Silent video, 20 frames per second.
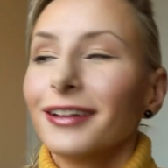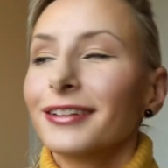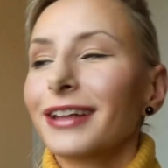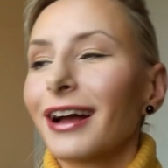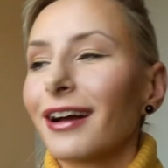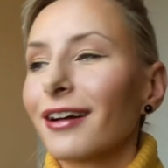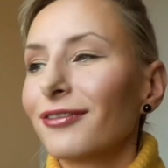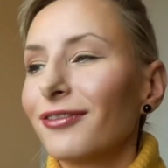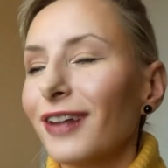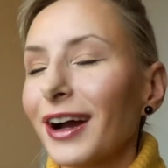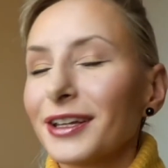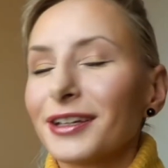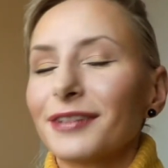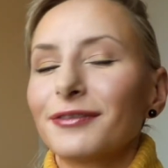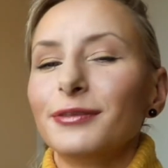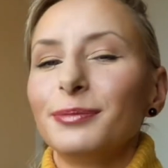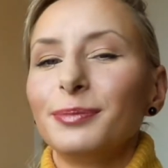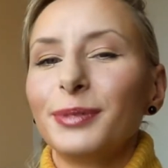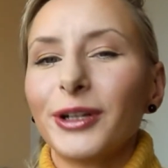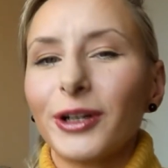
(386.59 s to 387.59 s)
Tak fajnie
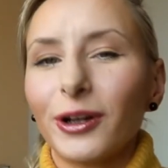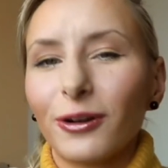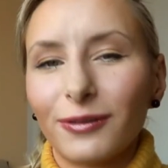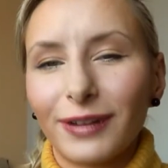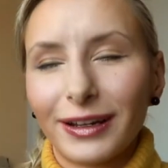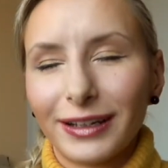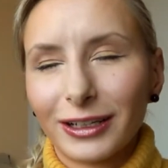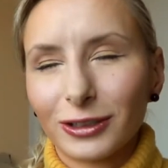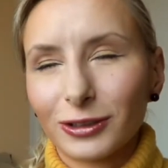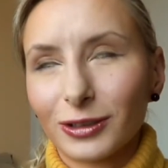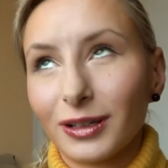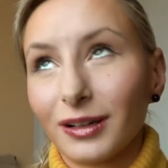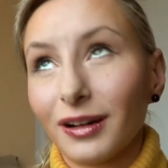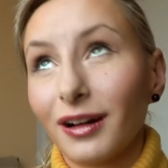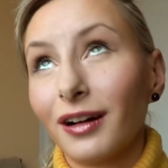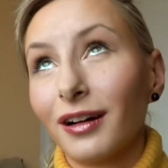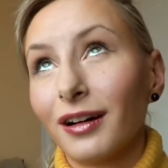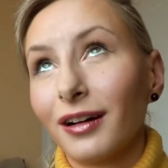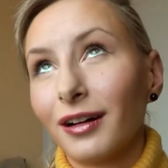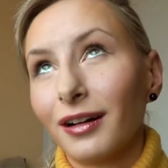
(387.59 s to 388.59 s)
wypilingowana, że
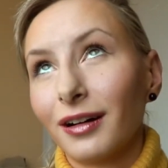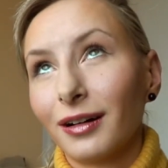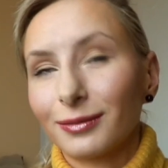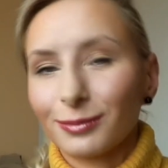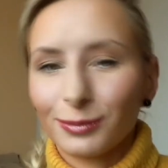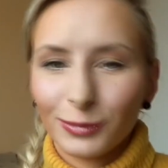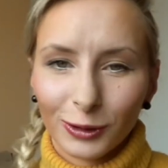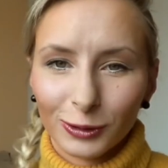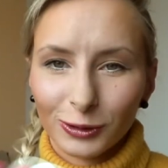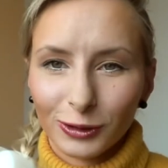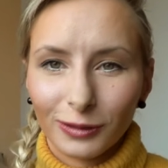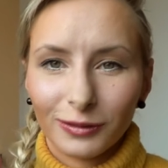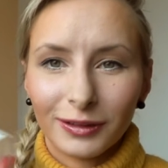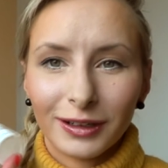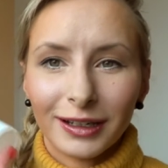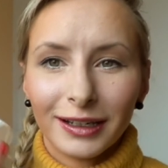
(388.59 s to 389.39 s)
oh, miodzio.